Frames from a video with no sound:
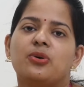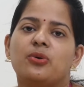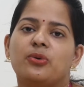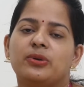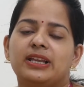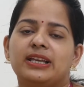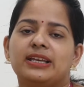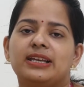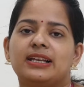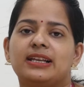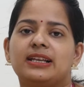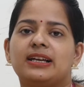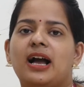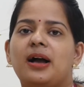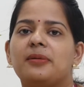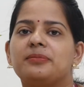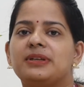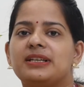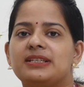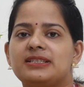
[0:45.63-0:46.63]
होने के लिए
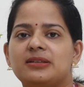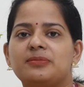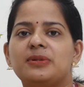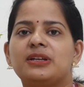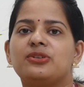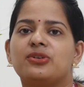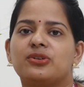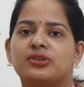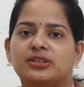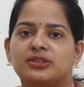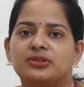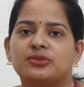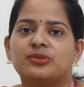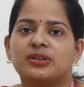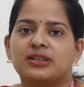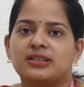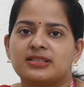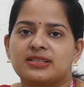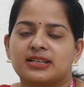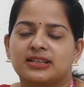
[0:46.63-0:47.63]
आप किसी भी डॉक्टर को
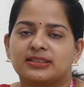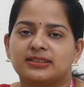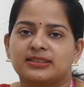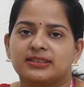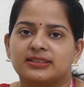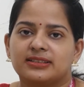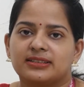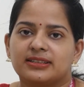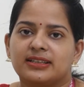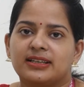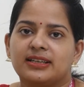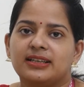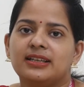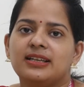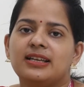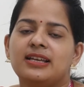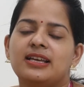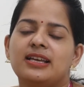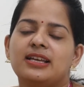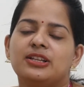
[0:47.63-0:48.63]
कंसल्ट करते हैं
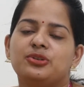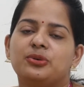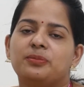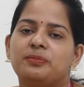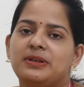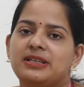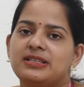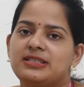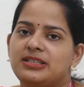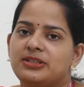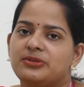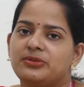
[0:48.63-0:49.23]
तो पी